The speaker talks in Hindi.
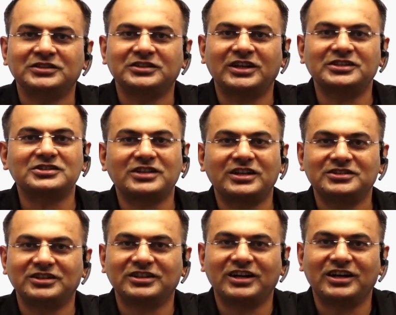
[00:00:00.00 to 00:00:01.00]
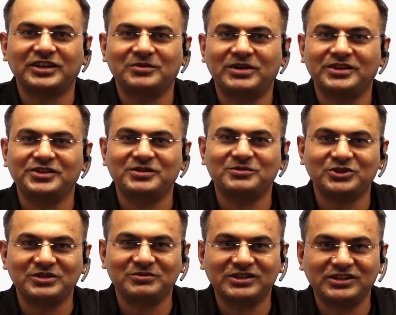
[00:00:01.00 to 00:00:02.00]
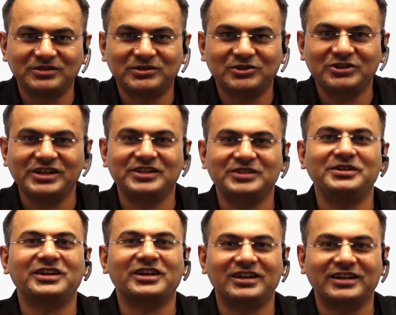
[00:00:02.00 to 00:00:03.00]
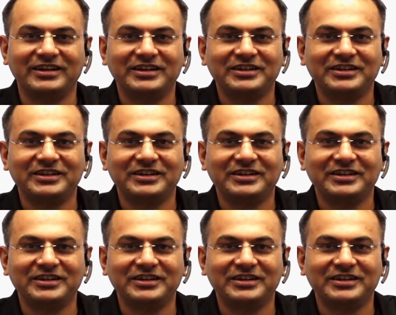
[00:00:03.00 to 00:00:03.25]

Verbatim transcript: राजस्थान सरकार के माननीय मुख्यमंत्री महोदय ने भी कहा है